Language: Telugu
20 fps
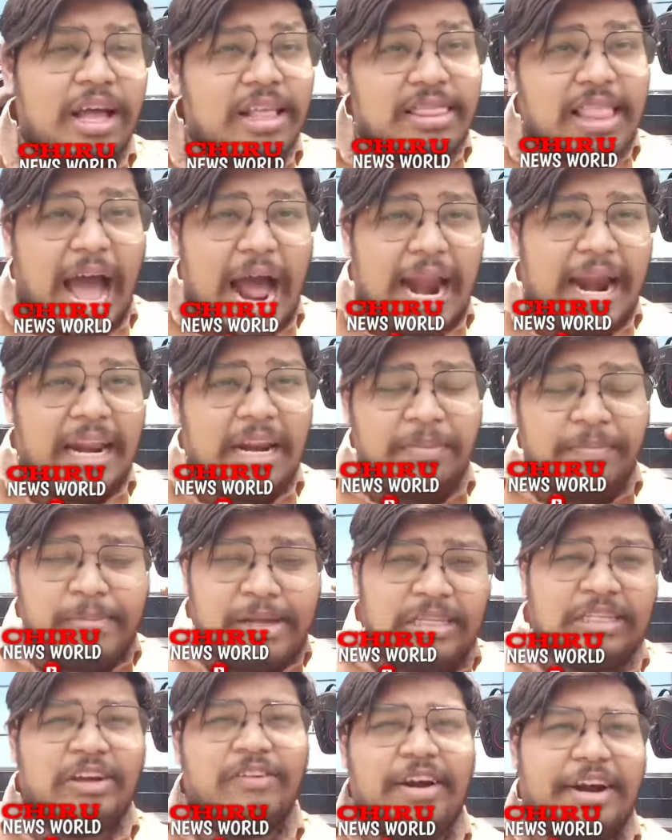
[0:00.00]
దానికి
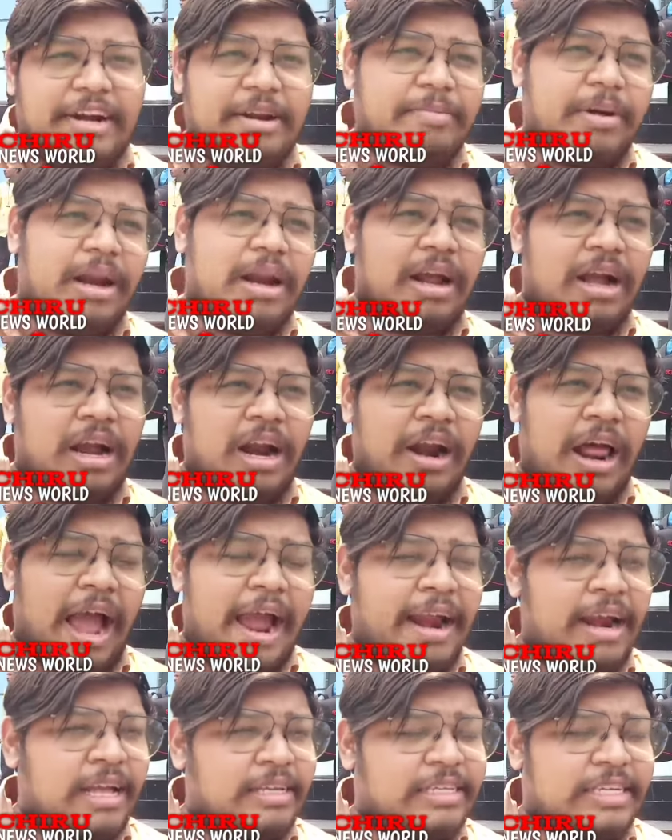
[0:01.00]
మించి వెట్రిమారన్ గారు
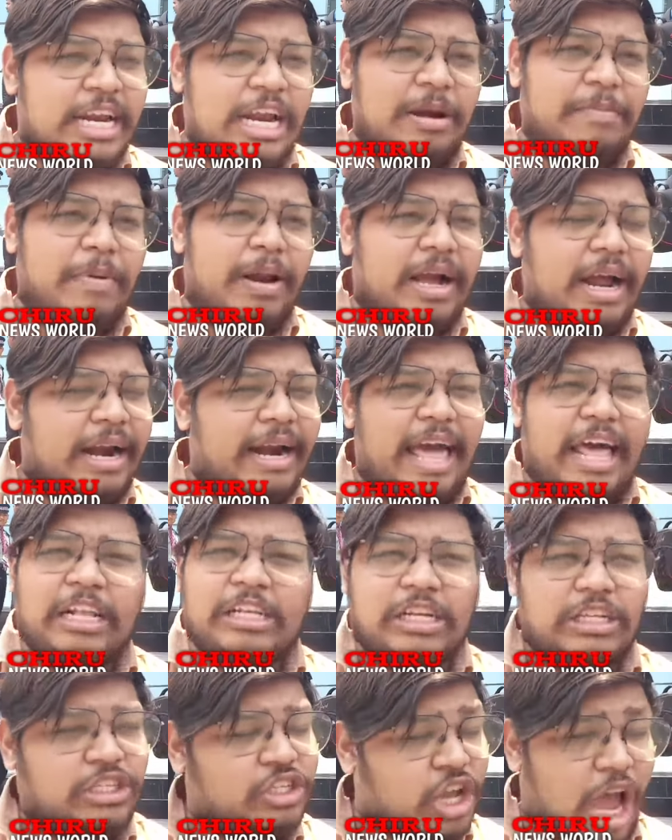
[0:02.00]
ఆయన స్క్రీన్ ప్లే కానీ
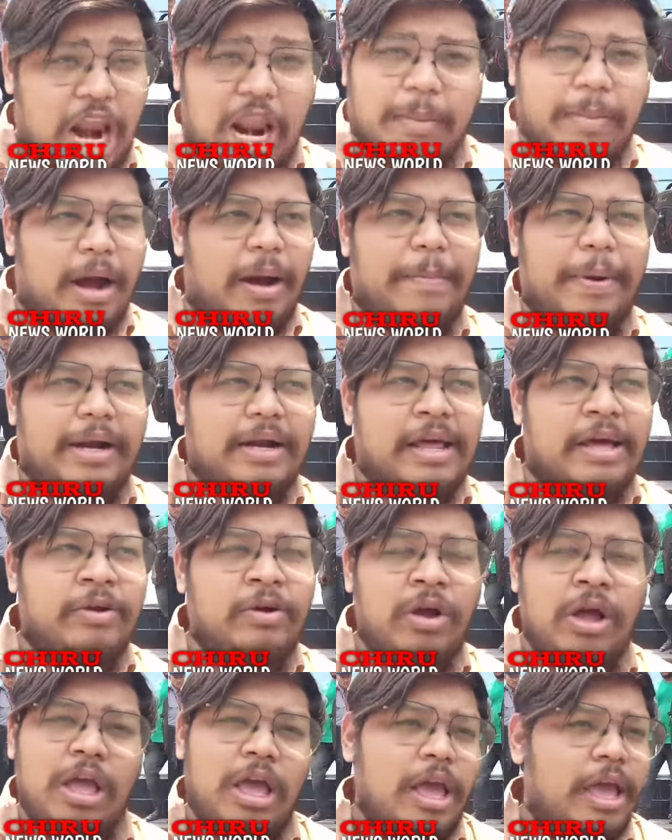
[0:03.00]
డైరెక్షన్ చాలా బాగా పెట్టారు
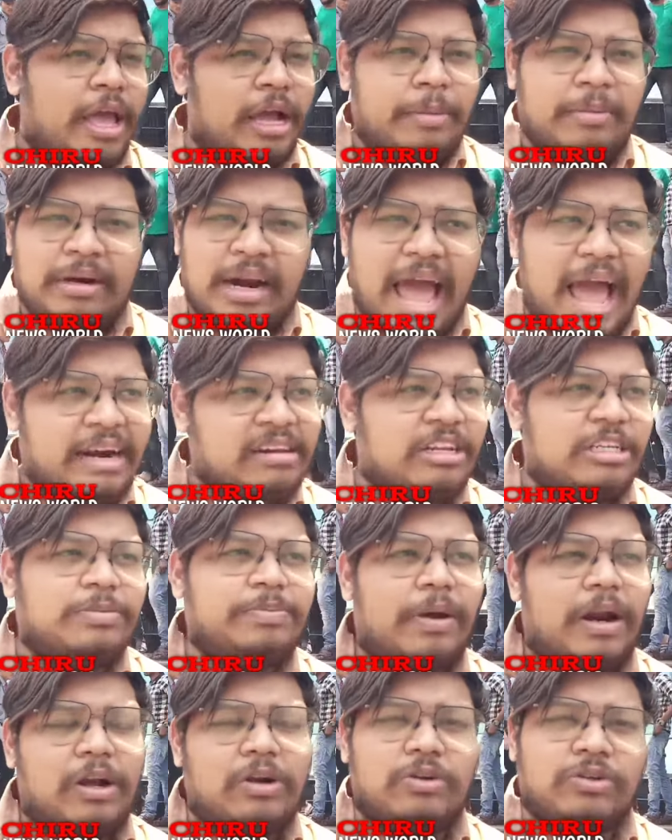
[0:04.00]
ఇంక మన యాక్టర్స్
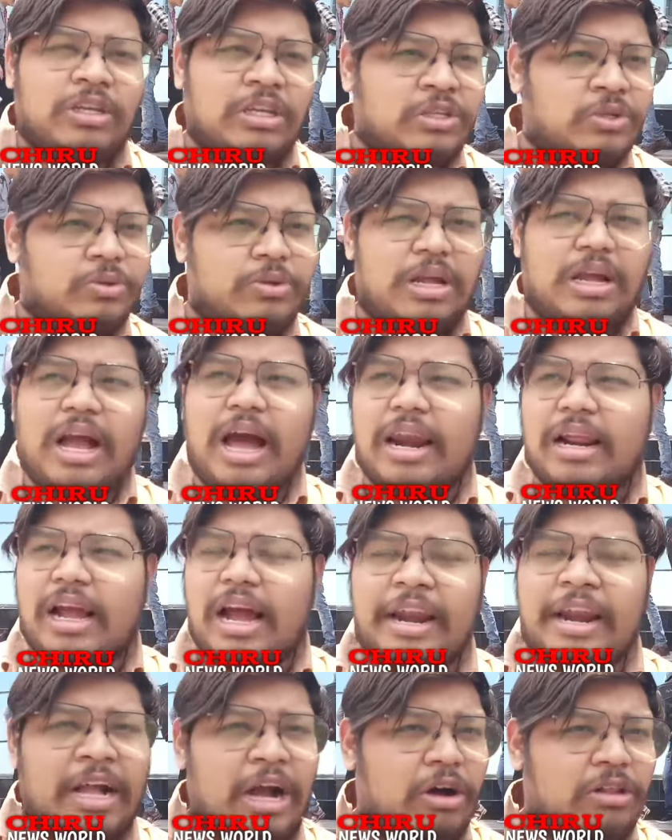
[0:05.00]
పరంగా వస్తే సూర్య గారు
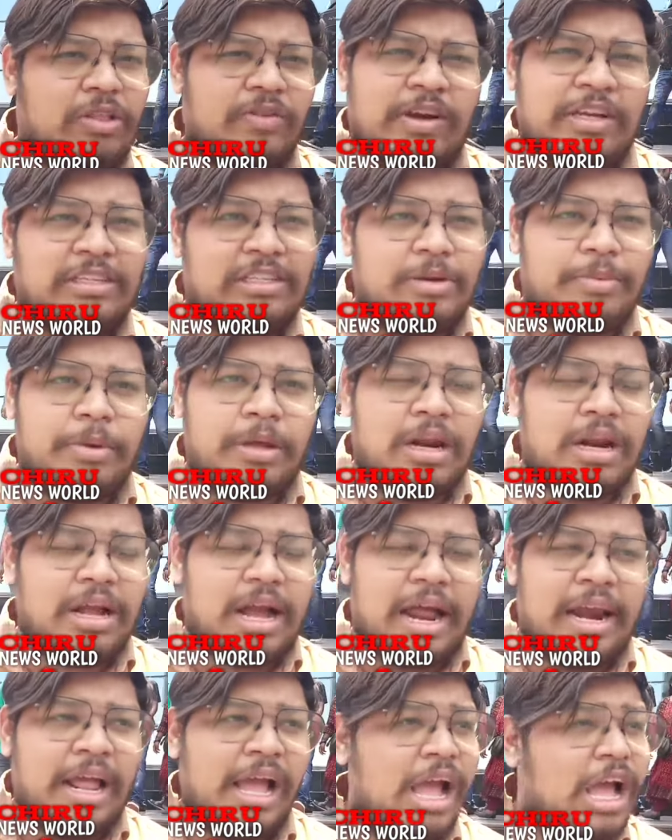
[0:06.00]
కానీ గౌతమ్ హస్దీమ్
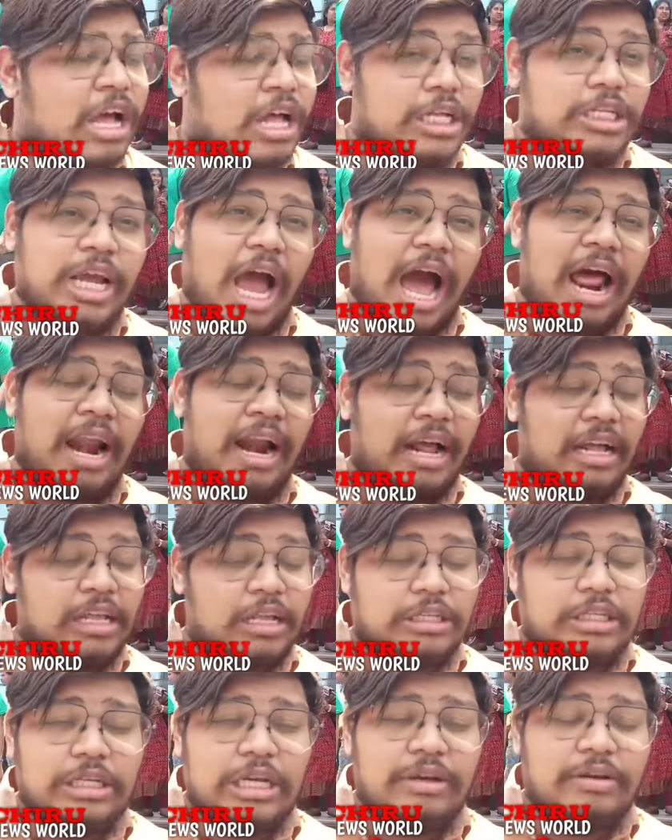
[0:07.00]
కానీ చాలా
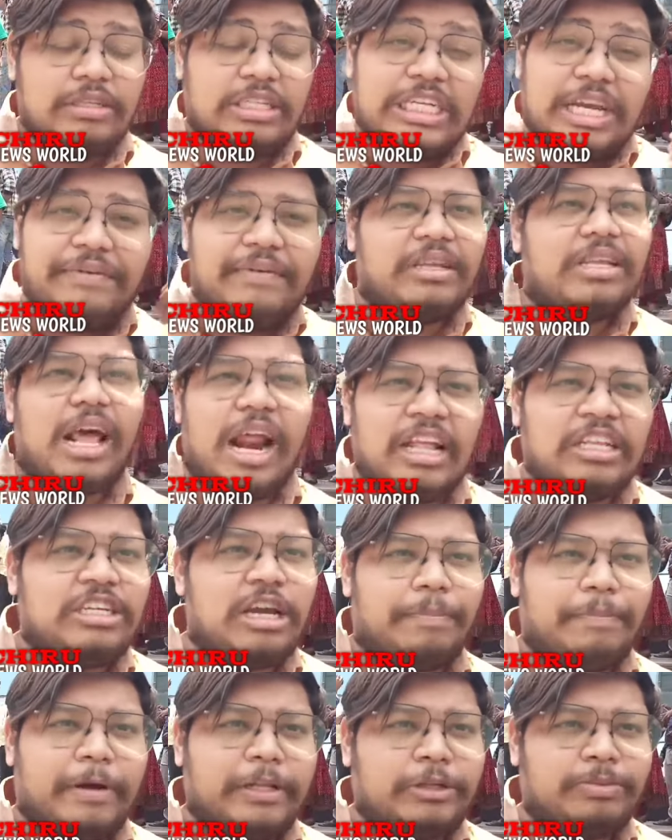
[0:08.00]
జీ జీవించారని
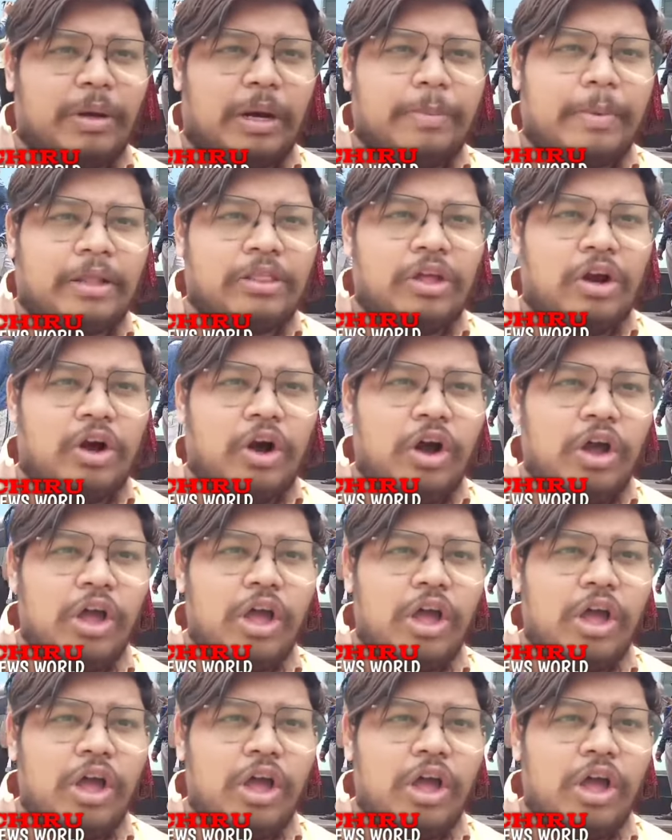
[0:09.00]
చెప్పొచ్చు మనం అందులో